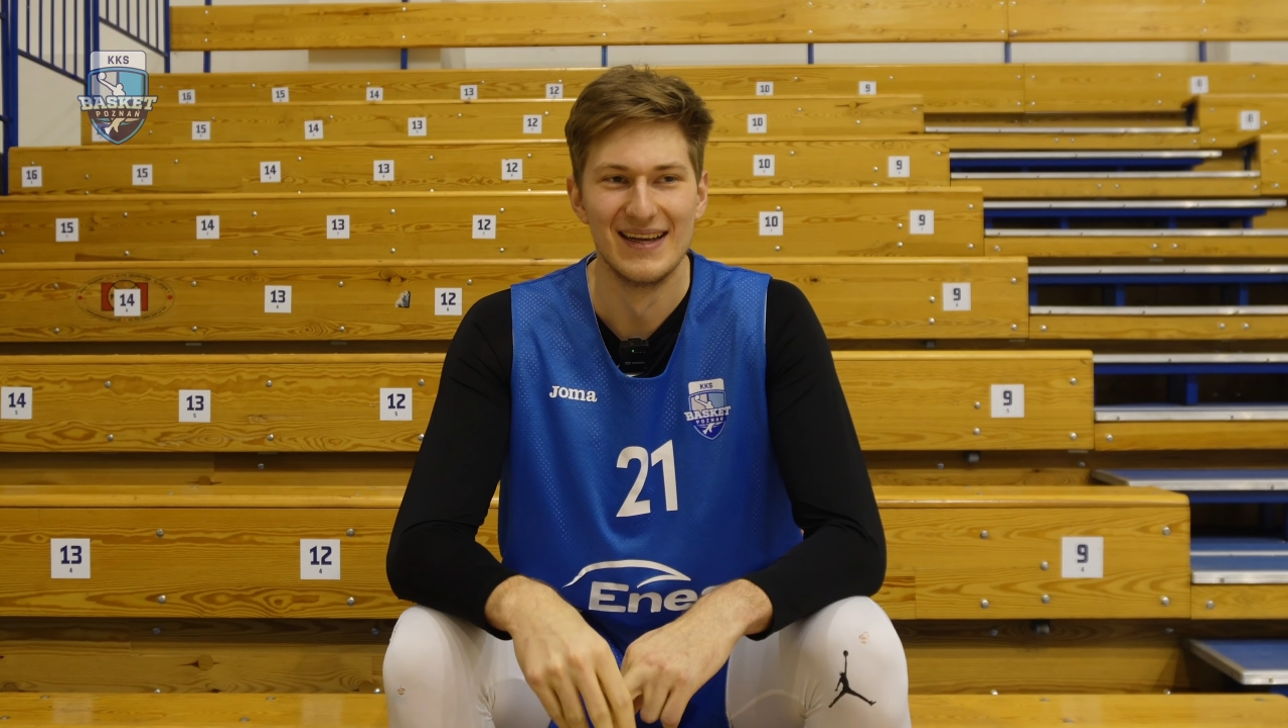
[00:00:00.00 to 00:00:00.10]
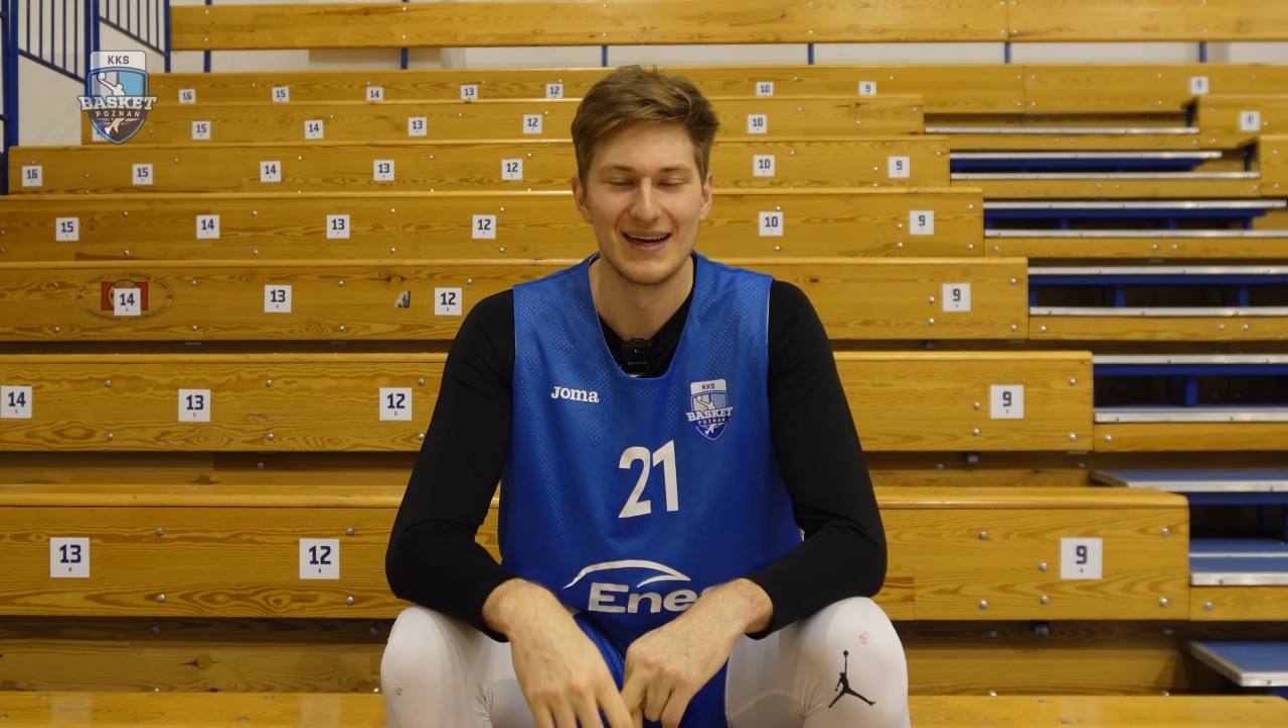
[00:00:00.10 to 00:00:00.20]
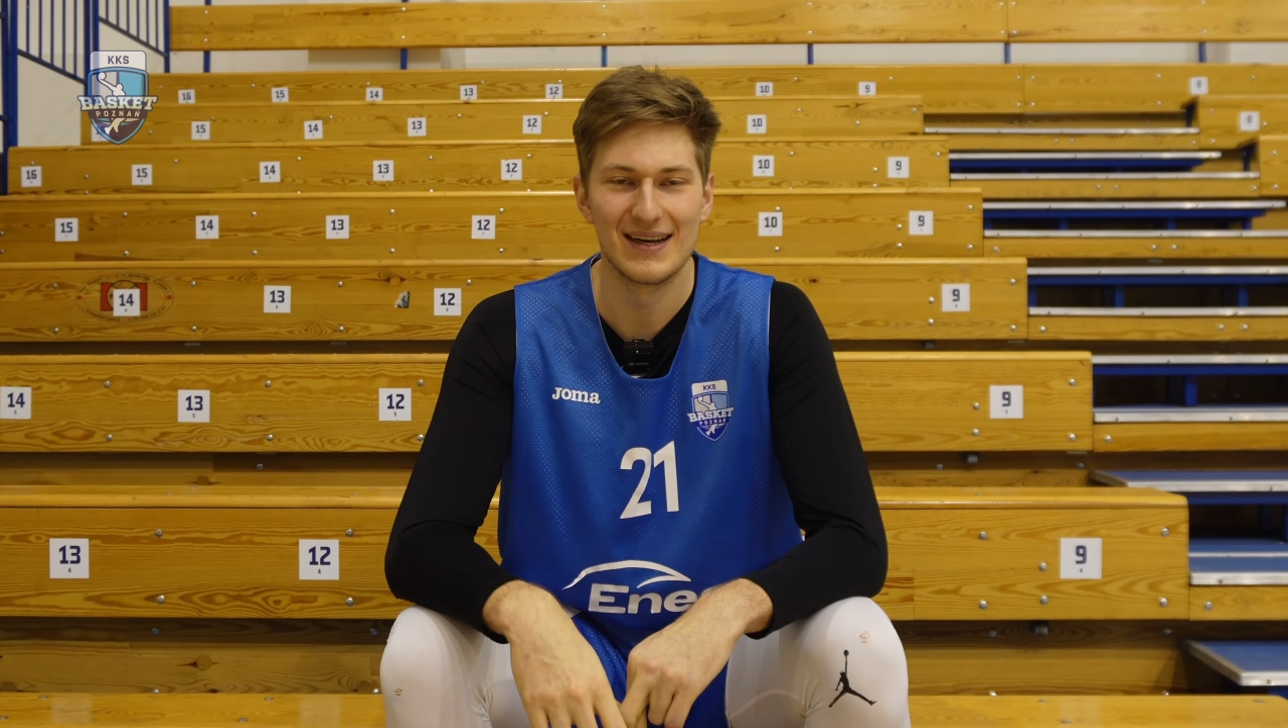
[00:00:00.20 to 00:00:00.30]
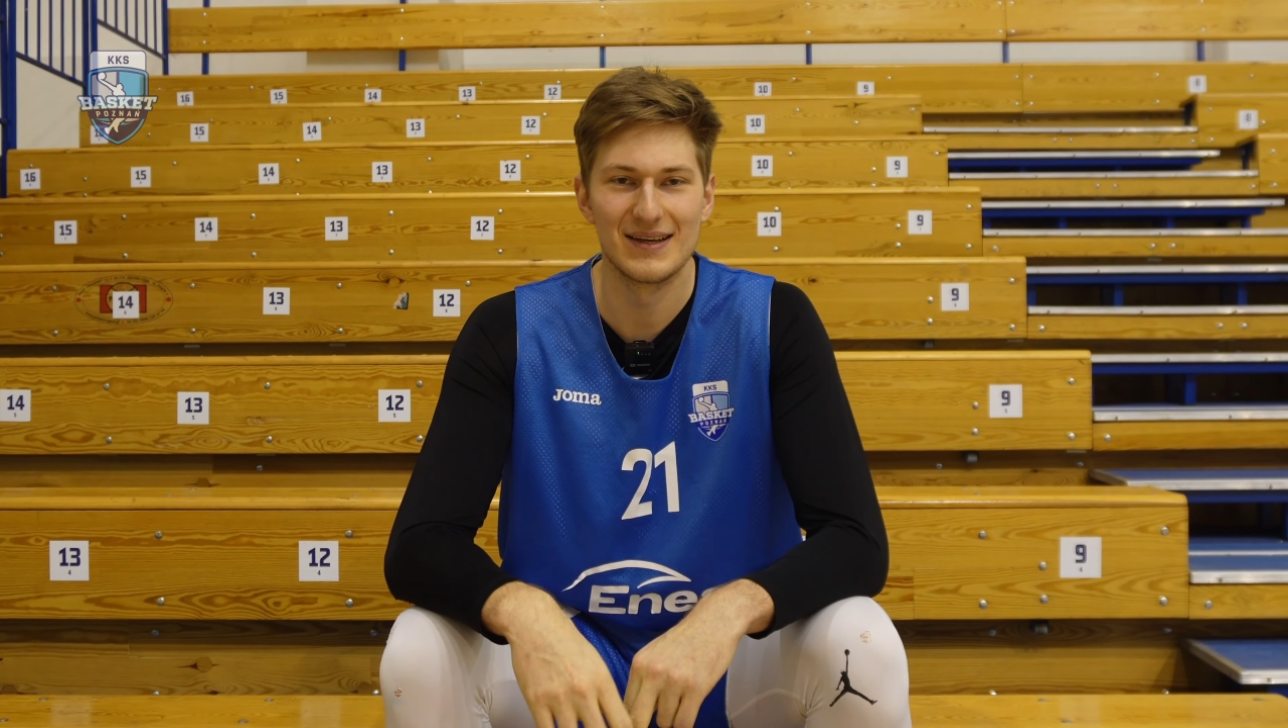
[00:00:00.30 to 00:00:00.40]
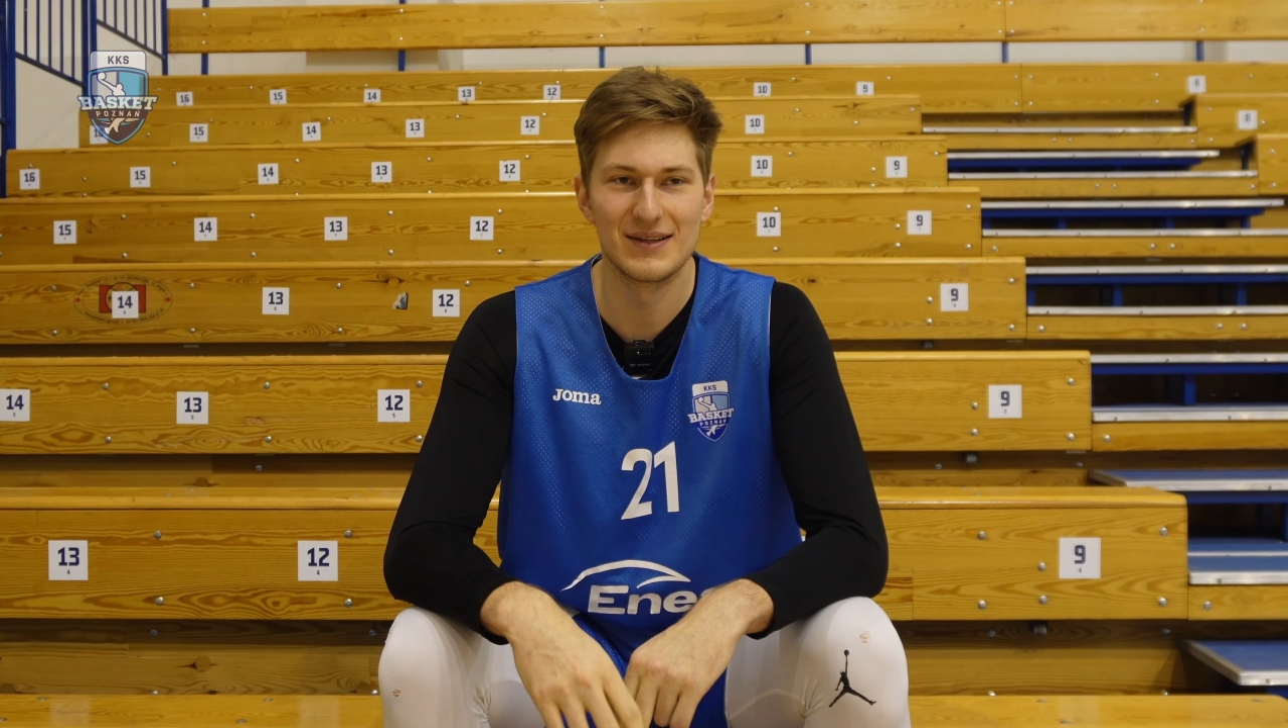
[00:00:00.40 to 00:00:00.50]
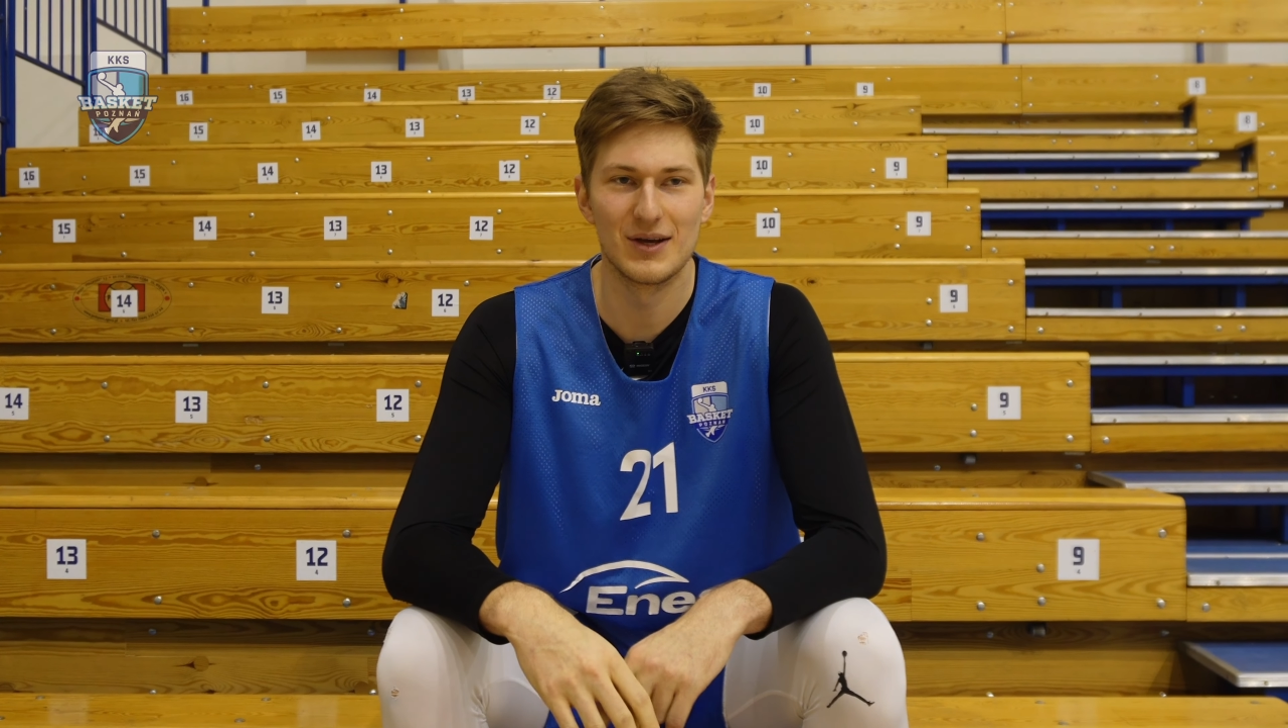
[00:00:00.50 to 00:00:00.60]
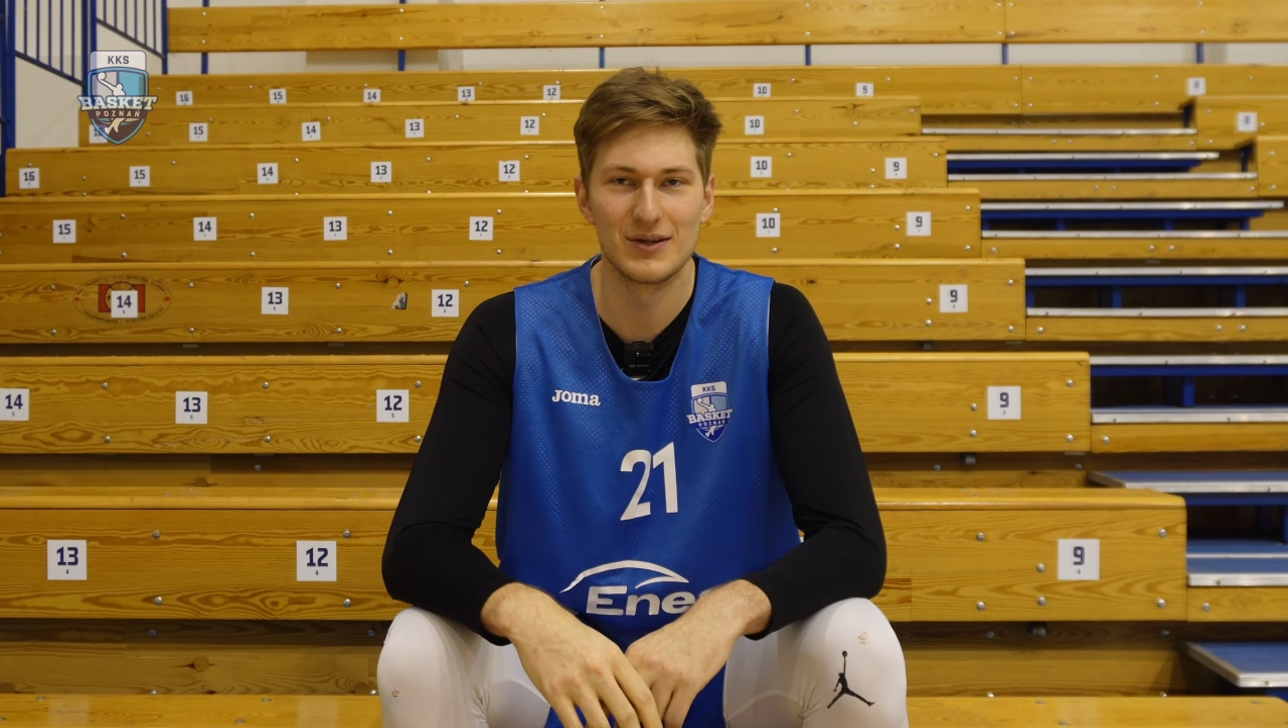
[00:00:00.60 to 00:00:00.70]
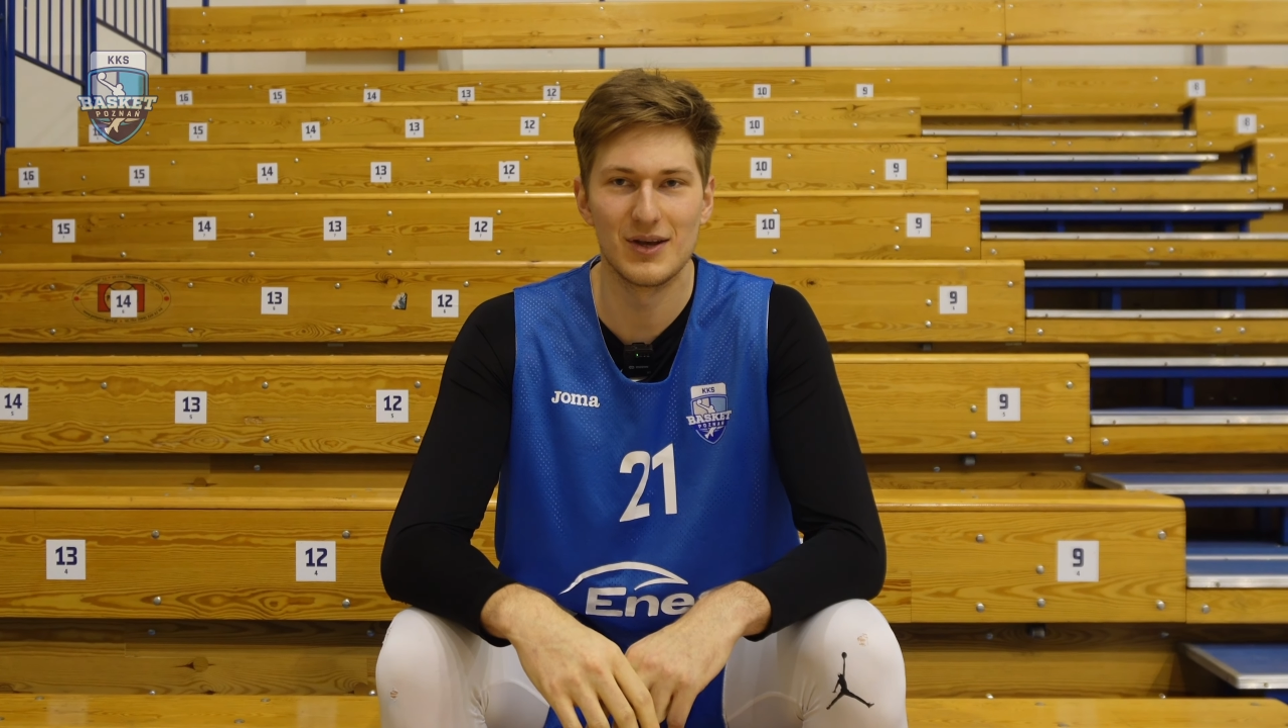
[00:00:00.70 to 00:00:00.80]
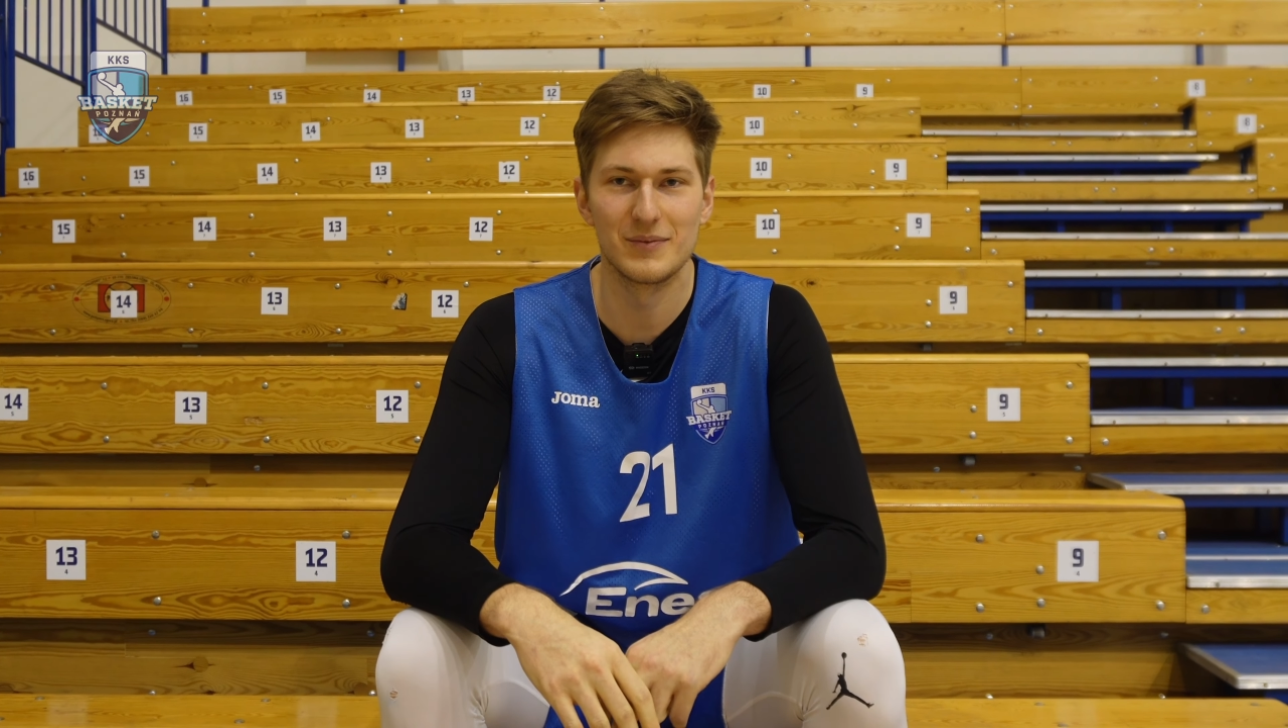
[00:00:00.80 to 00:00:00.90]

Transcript: ale do,